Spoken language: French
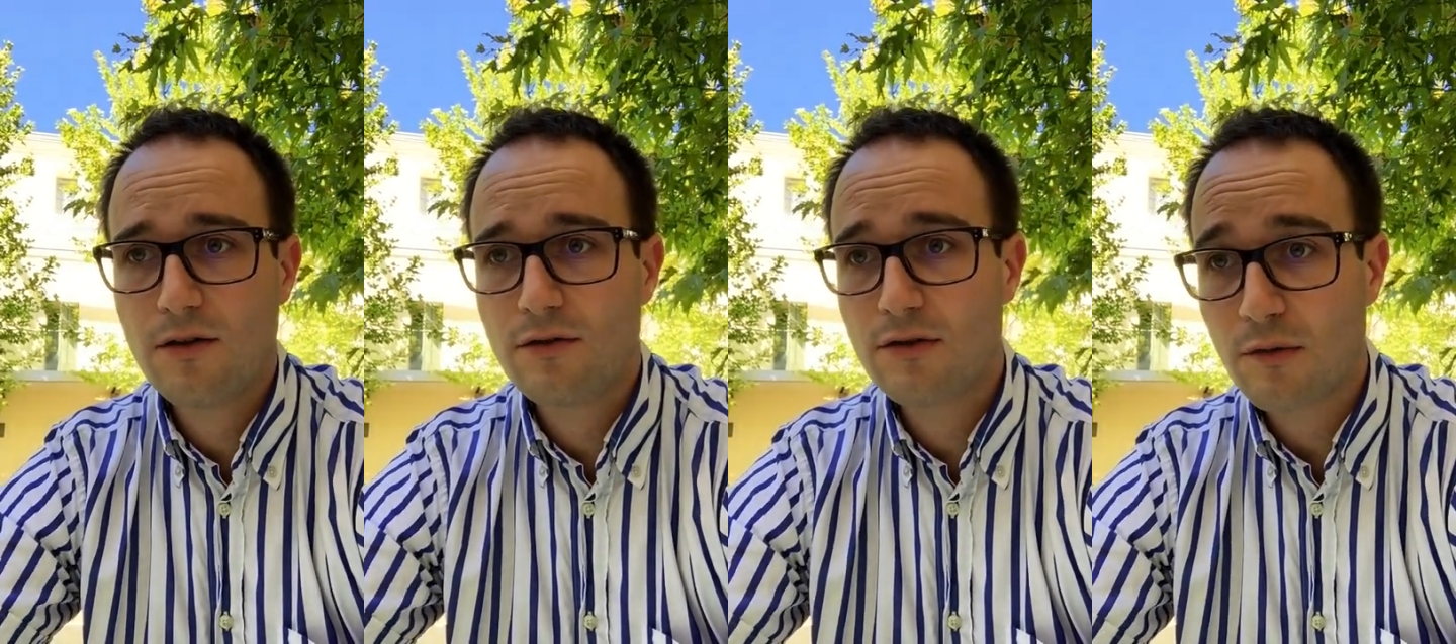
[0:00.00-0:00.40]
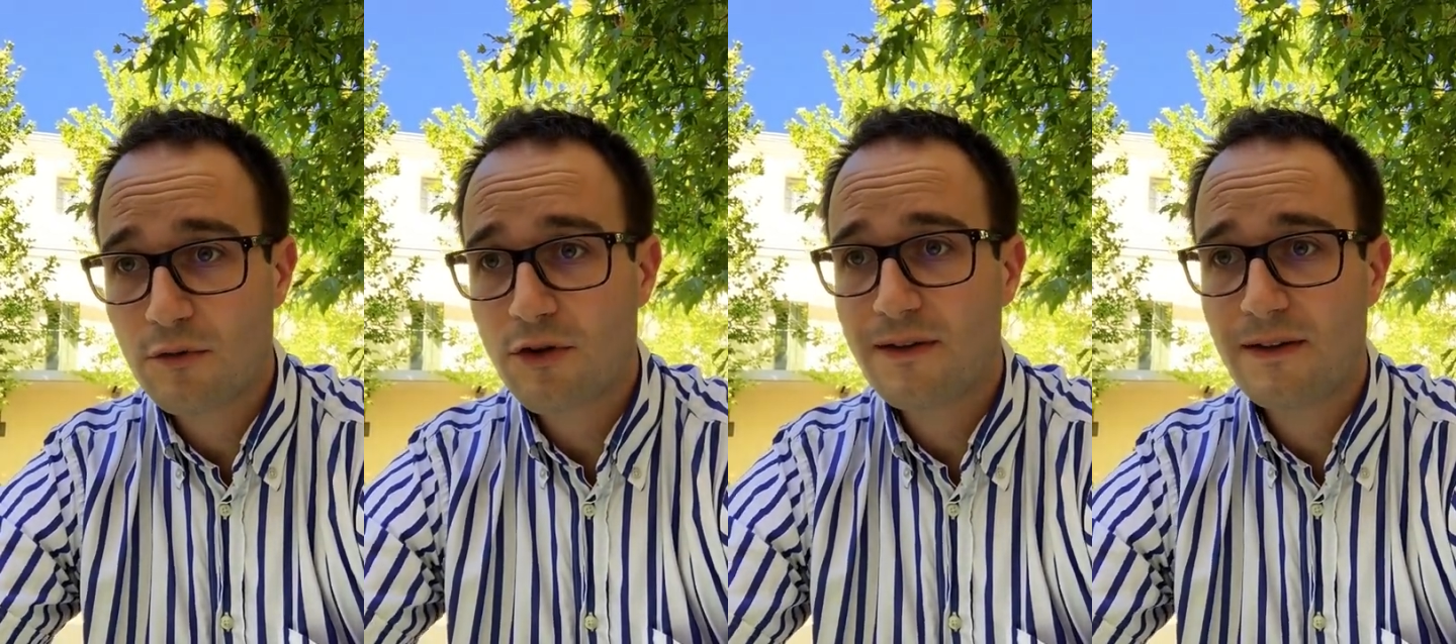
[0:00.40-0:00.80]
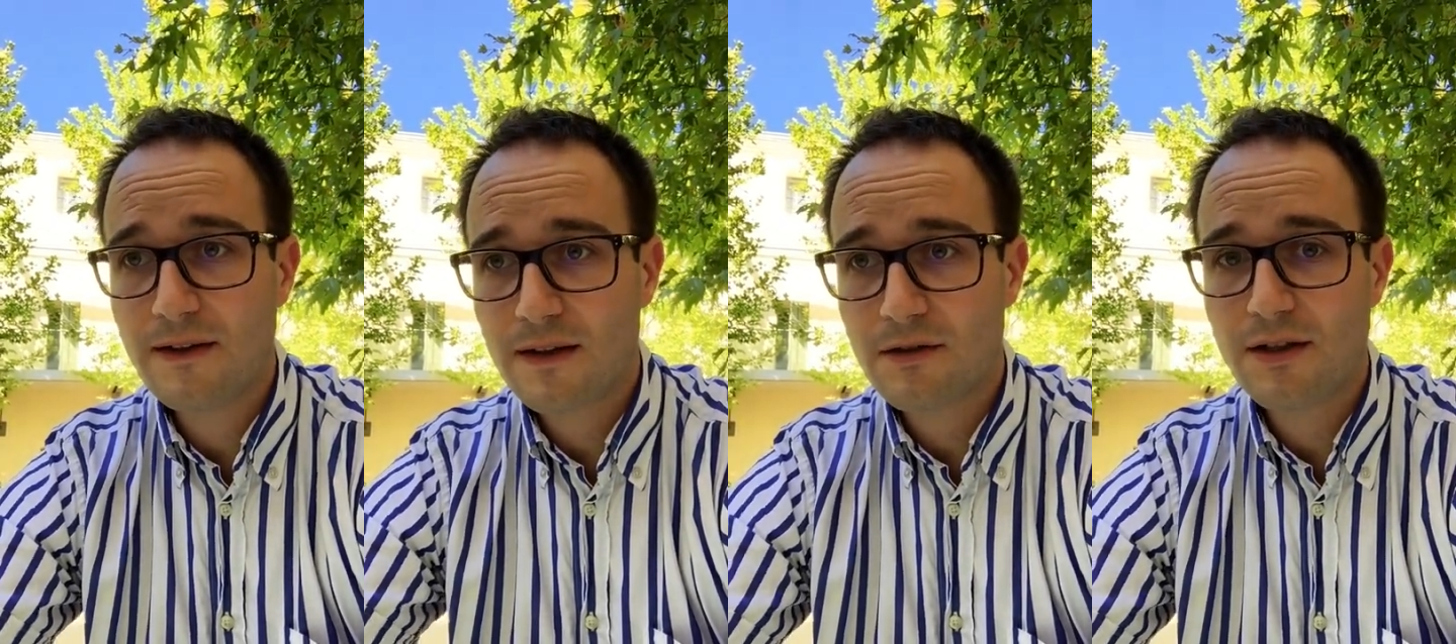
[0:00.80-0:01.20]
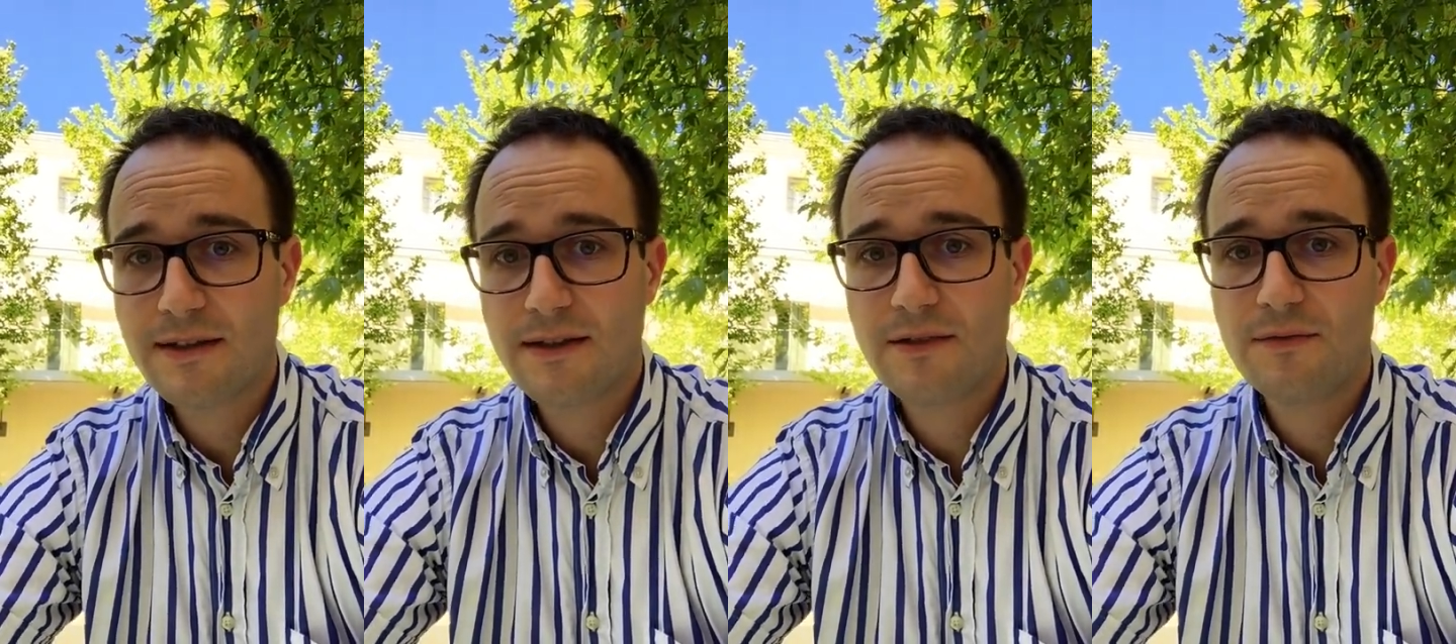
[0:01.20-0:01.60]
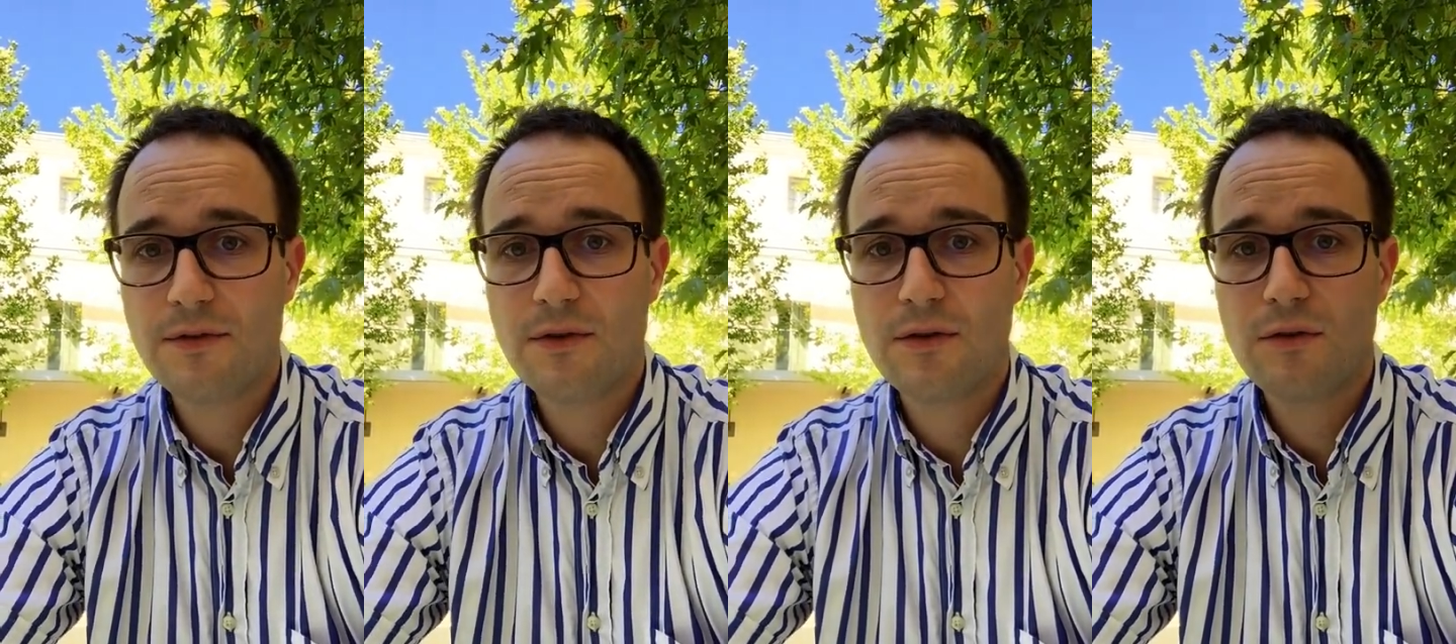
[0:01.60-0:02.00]
euh, une communauté, un
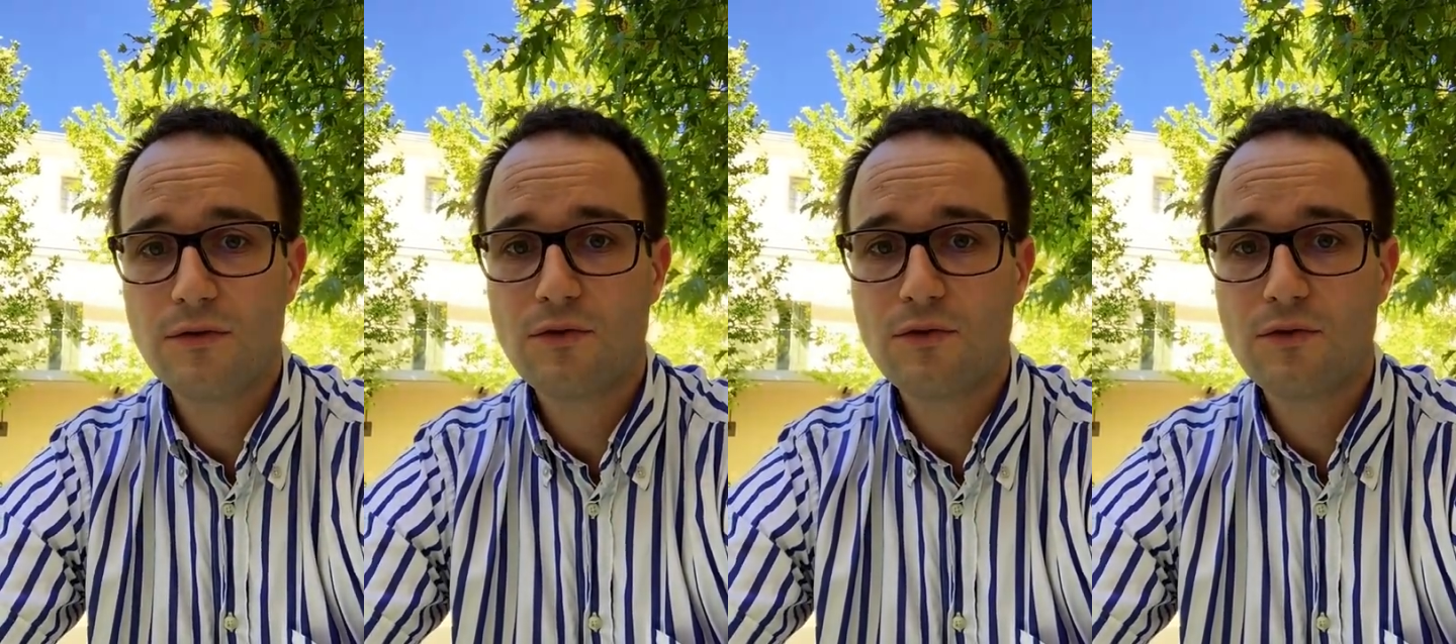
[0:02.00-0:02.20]
collectif euh,